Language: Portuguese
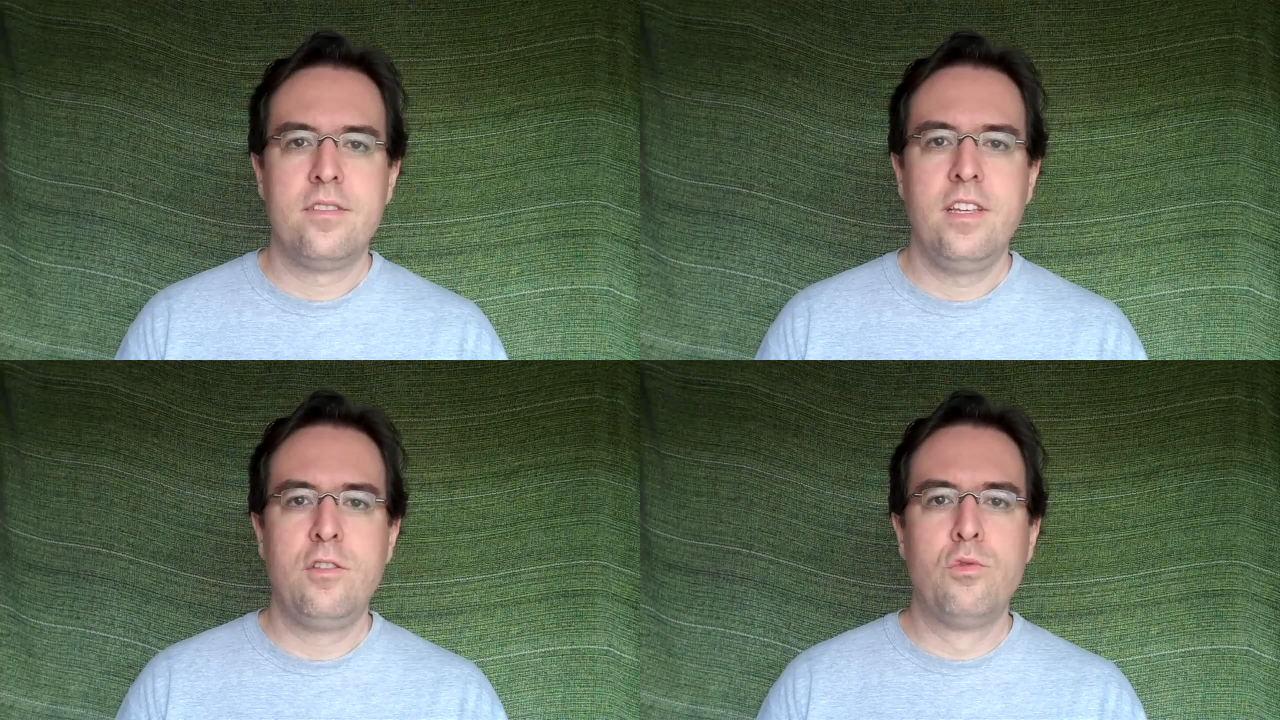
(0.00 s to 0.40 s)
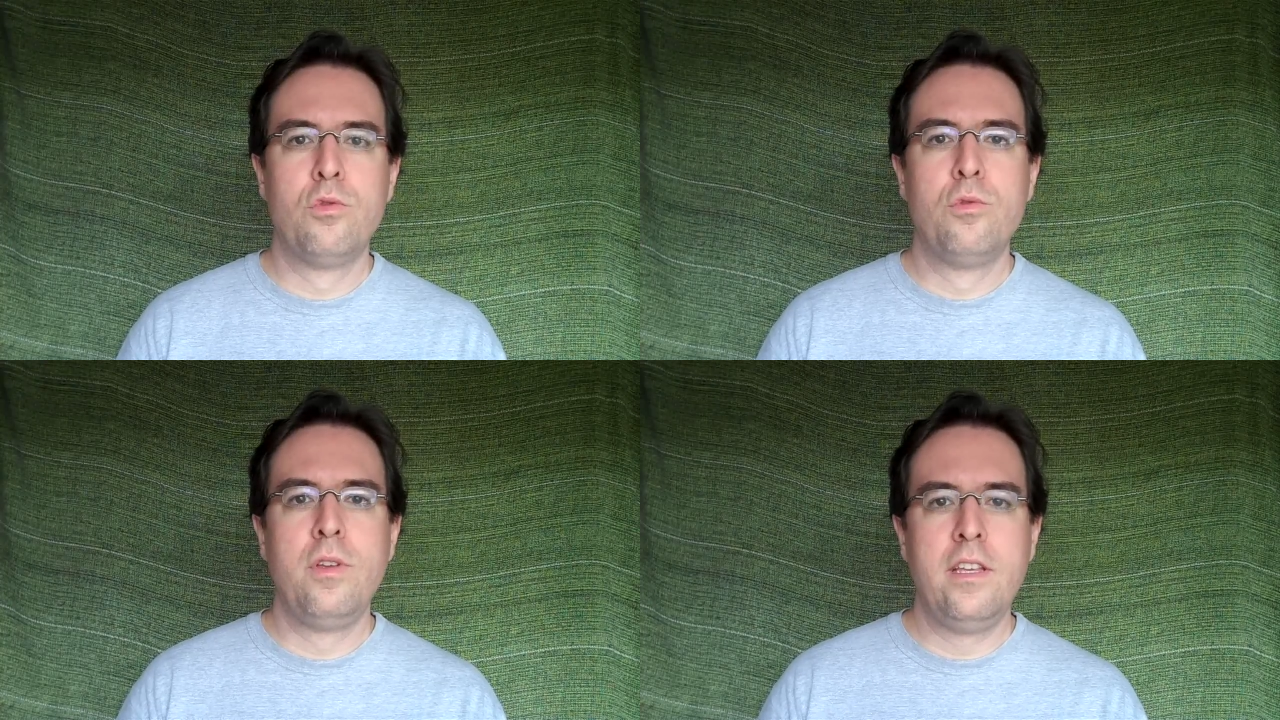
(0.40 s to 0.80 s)
E
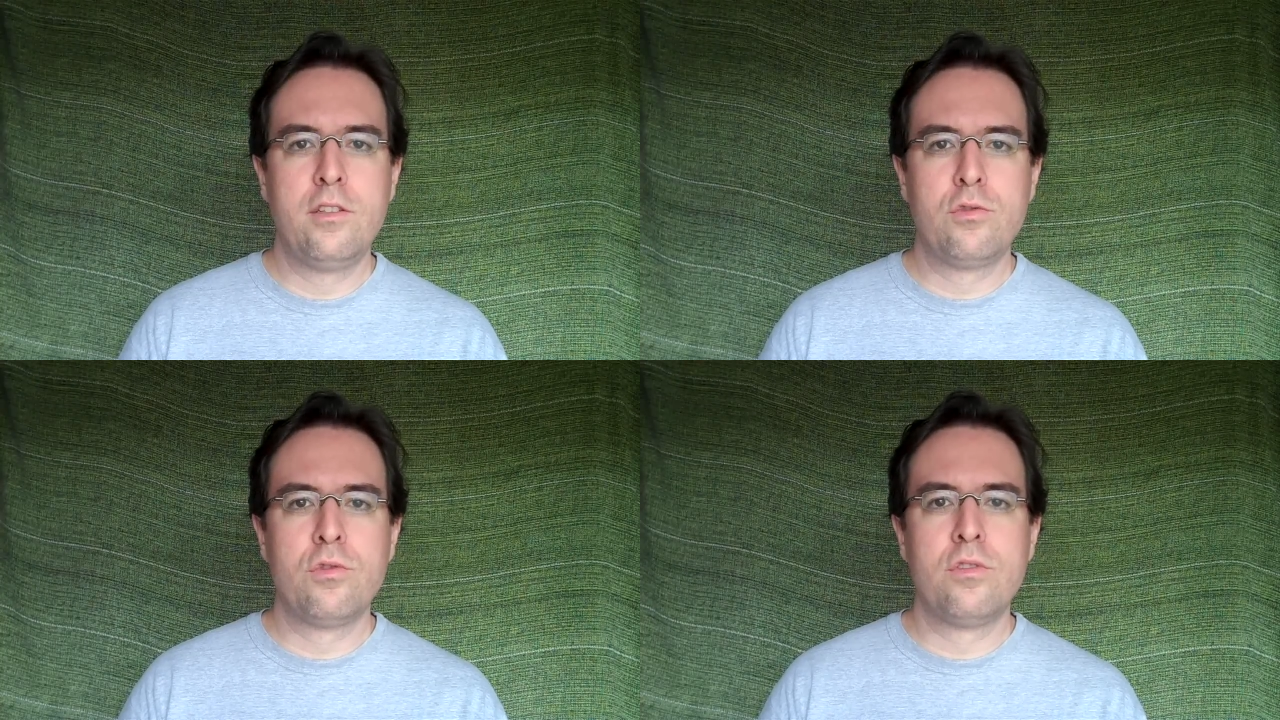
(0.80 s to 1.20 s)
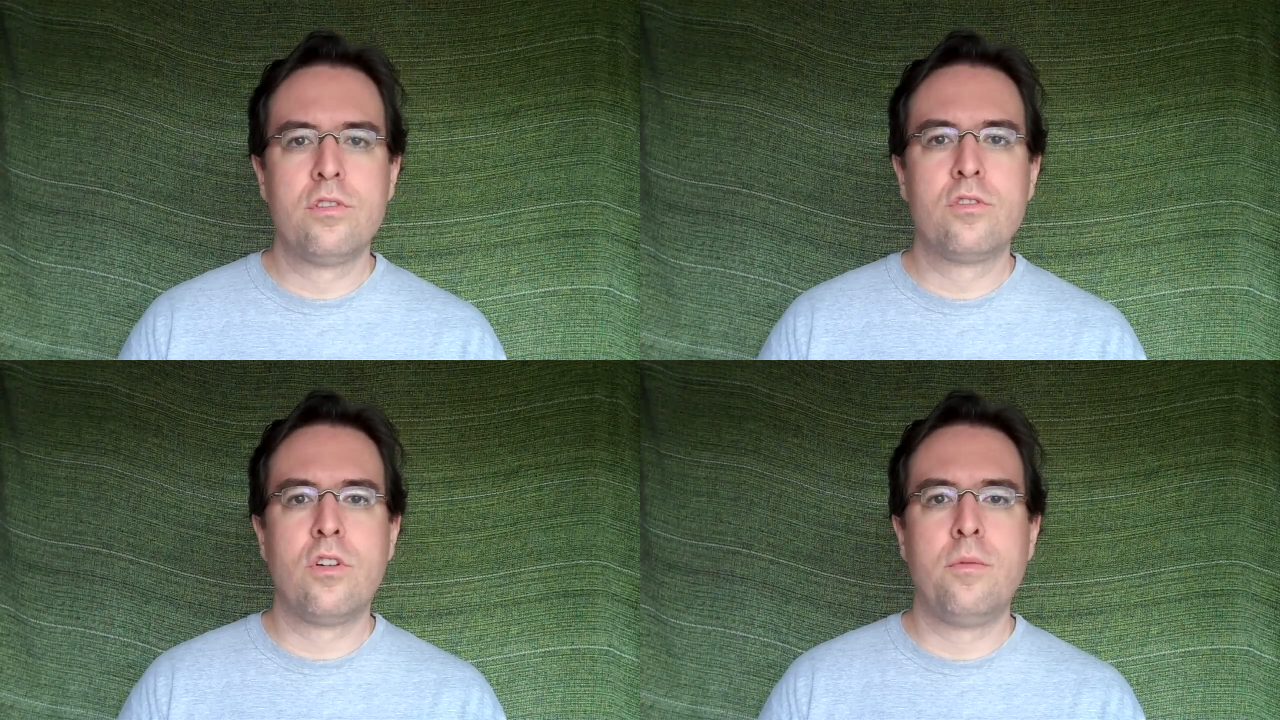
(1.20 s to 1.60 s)
tudo isso
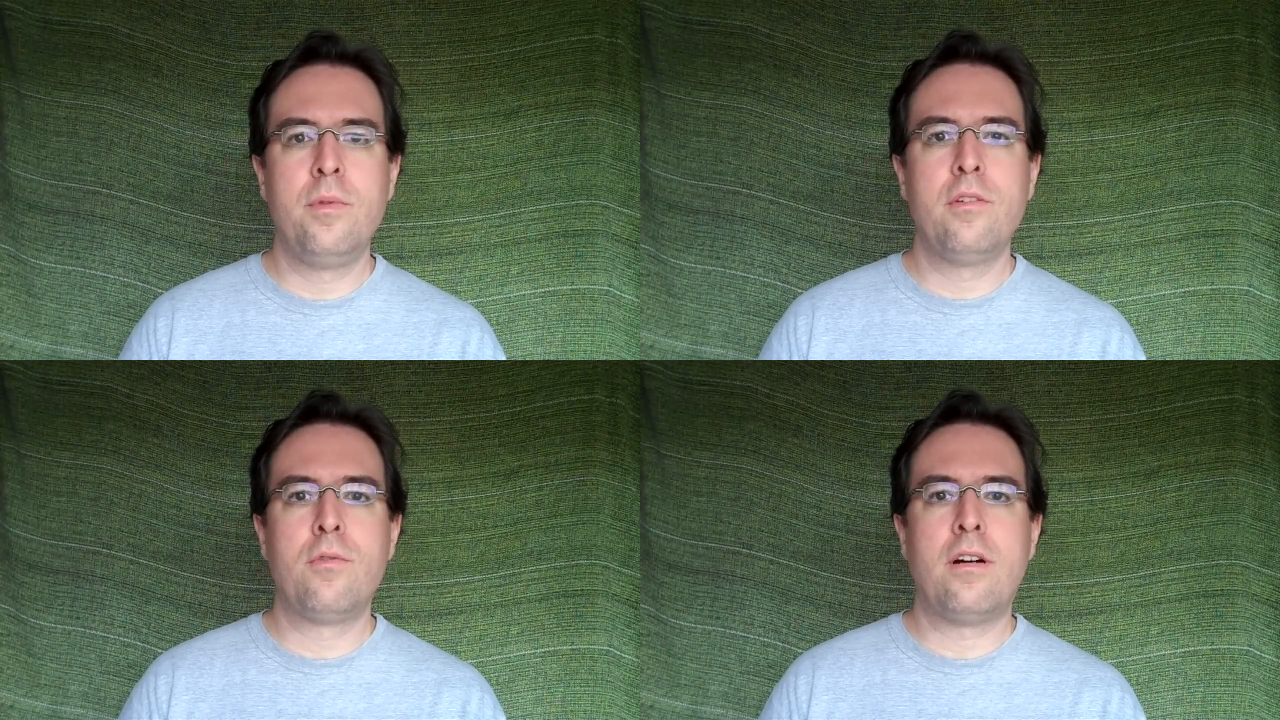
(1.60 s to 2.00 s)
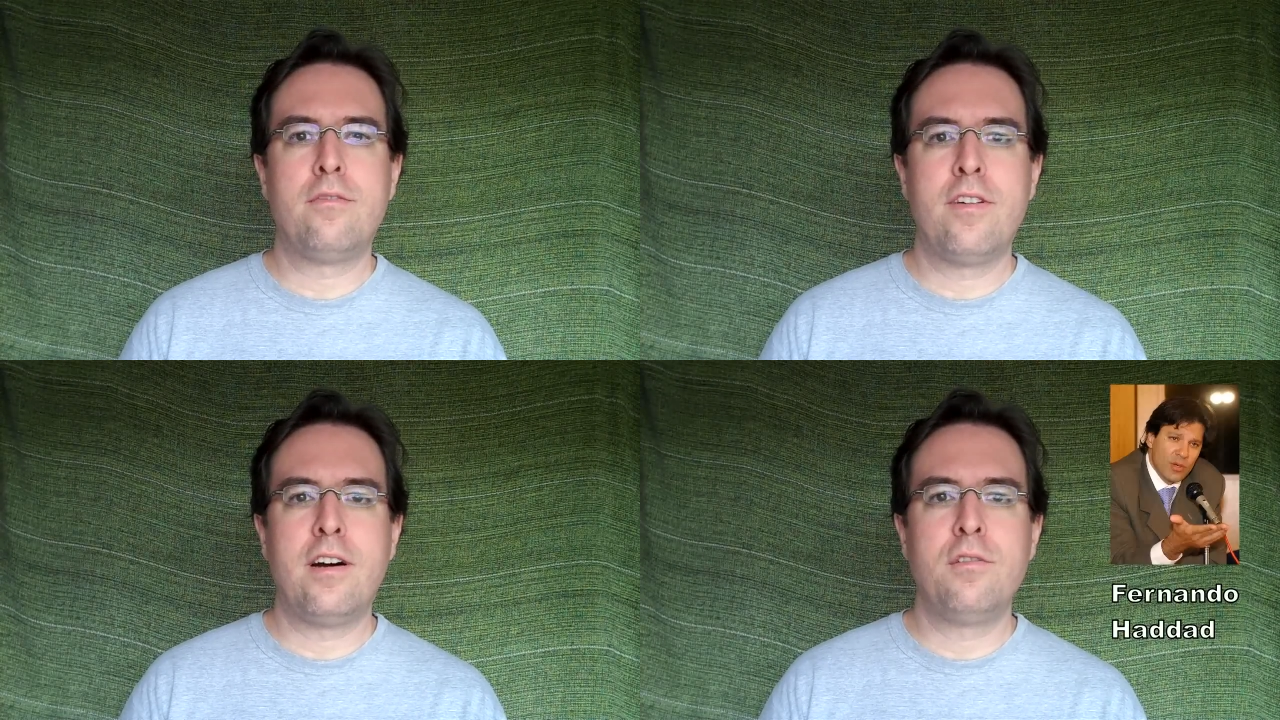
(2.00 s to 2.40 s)
sob o
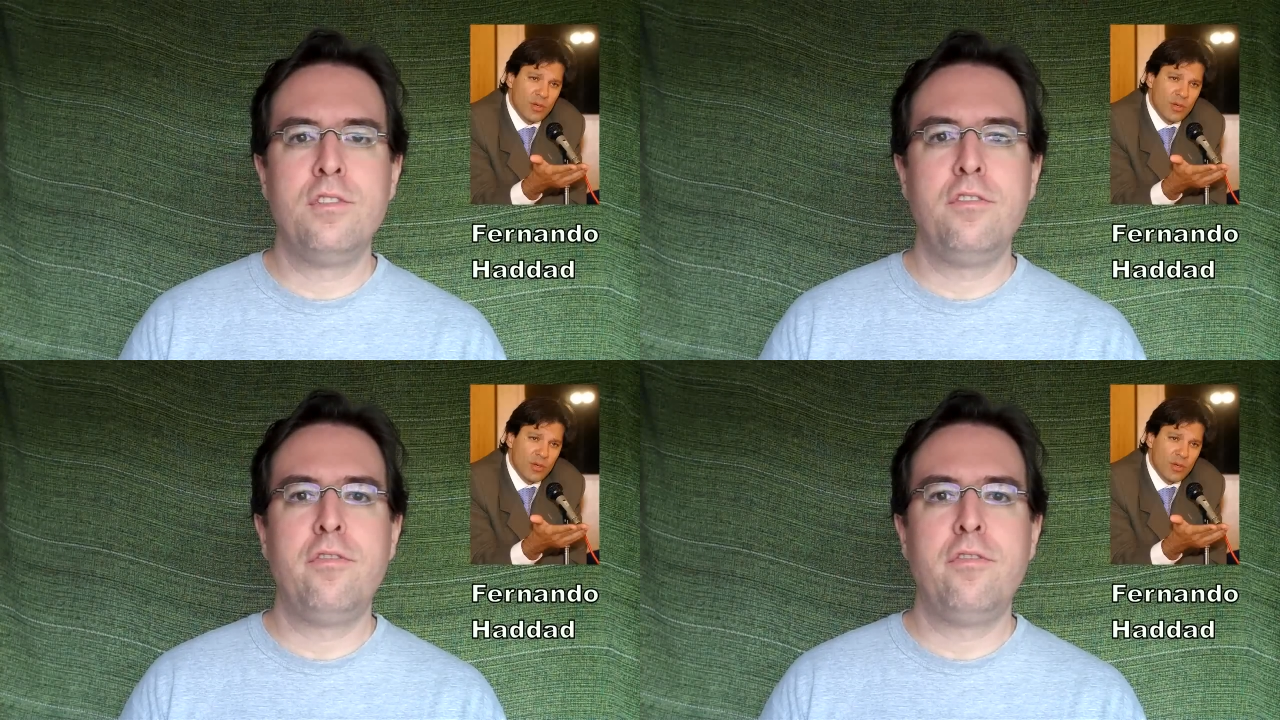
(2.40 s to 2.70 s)
aval de